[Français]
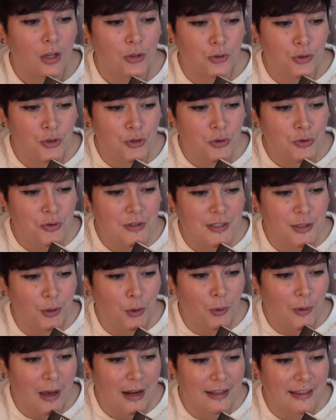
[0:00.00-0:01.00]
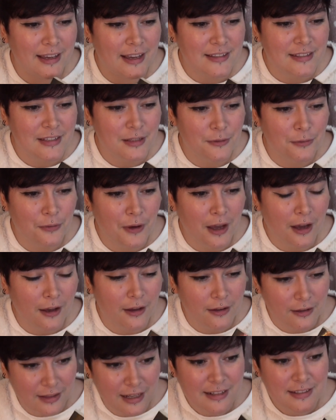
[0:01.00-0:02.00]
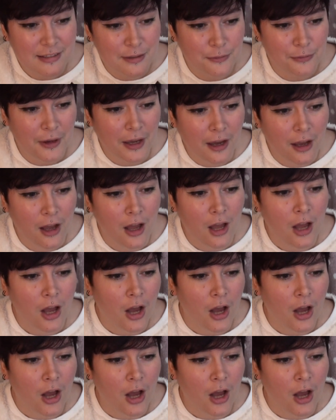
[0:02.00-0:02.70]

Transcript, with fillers: d'une chose aussi cruelle Calcifère, faire